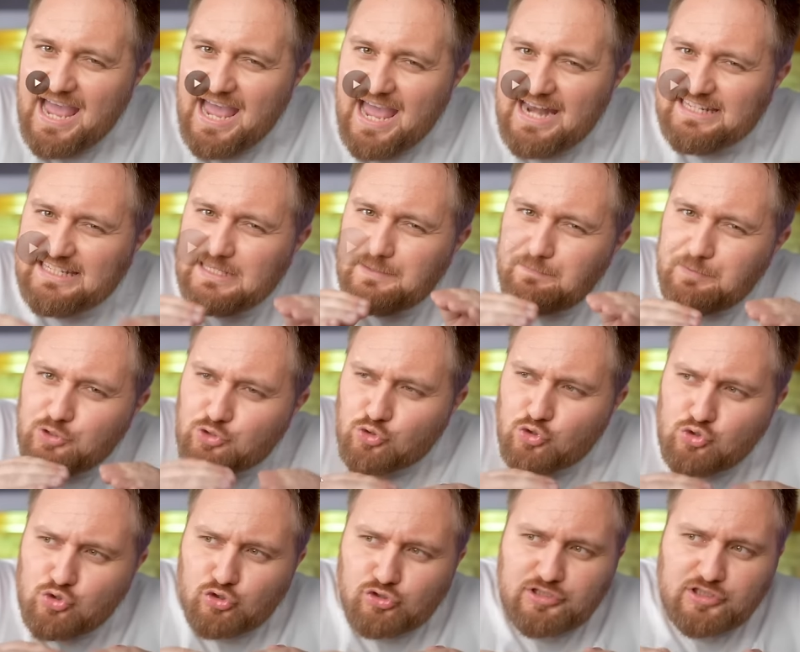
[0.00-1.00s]
Eğer ki bir
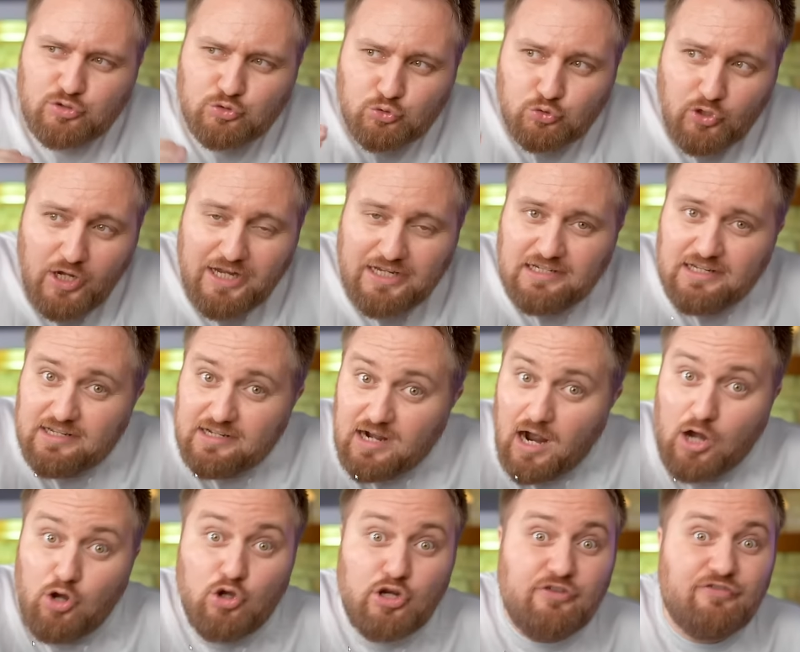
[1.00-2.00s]
çocukta sürekli
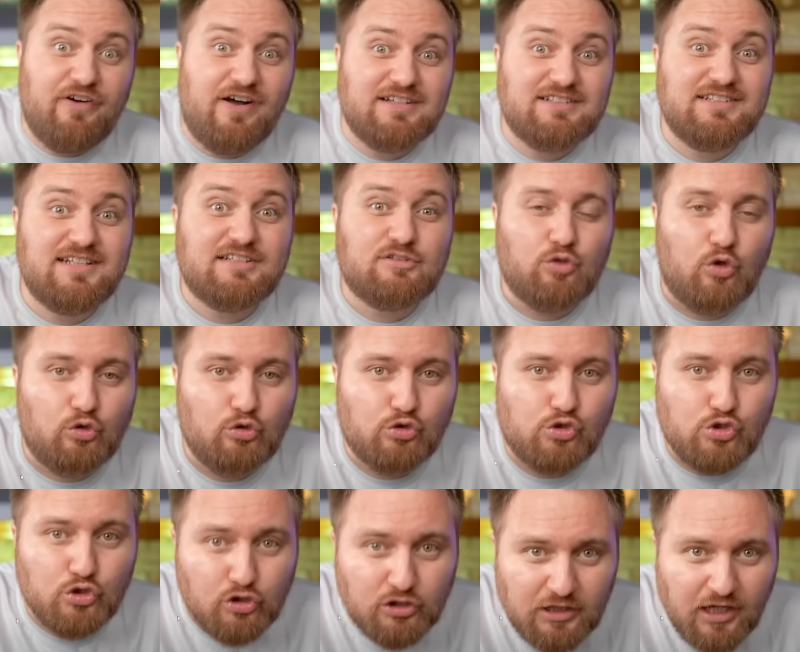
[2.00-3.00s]
kalori fazlası
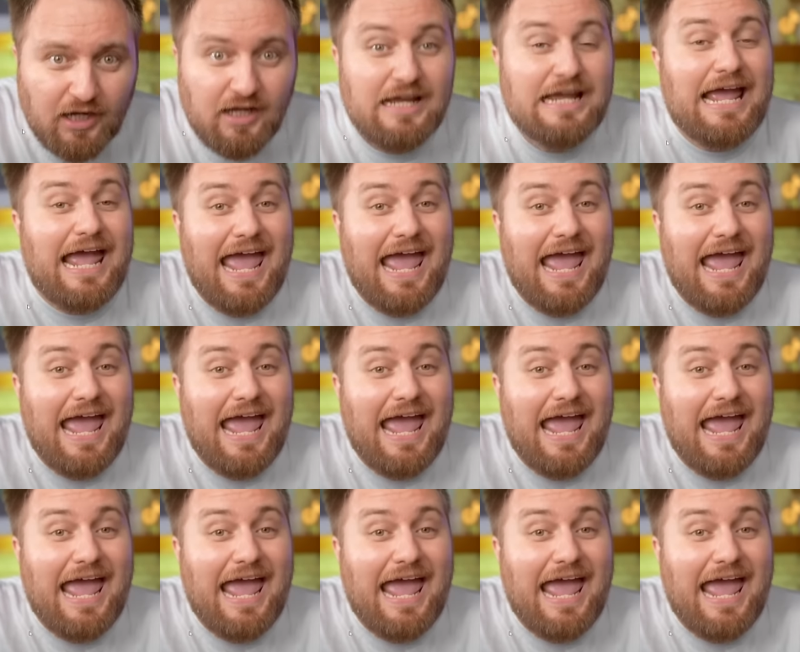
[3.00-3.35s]
oluşur da